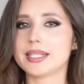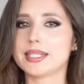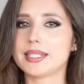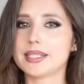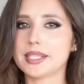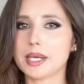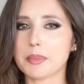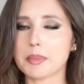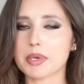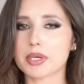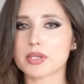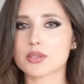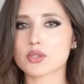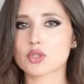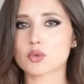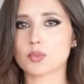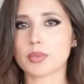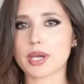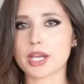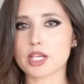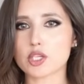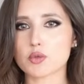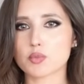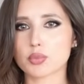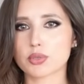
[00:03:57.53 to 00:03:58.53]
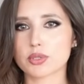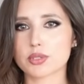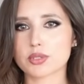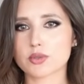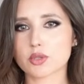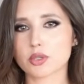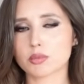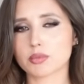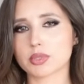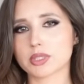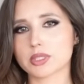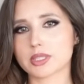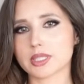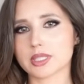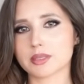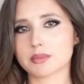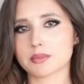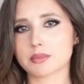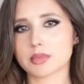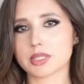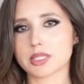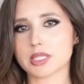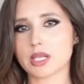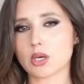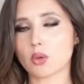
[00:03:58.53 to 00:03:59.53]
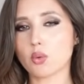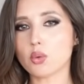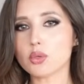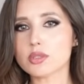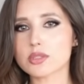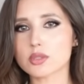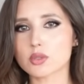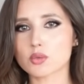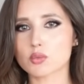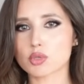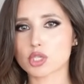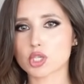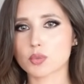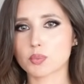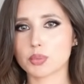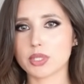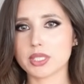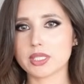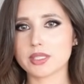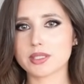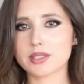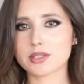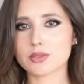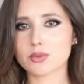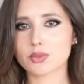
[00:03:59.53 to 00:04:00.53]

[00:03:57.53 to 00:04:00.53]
die kann man dann zum Beispiel so ein bisschen mit einer Hose umspielen,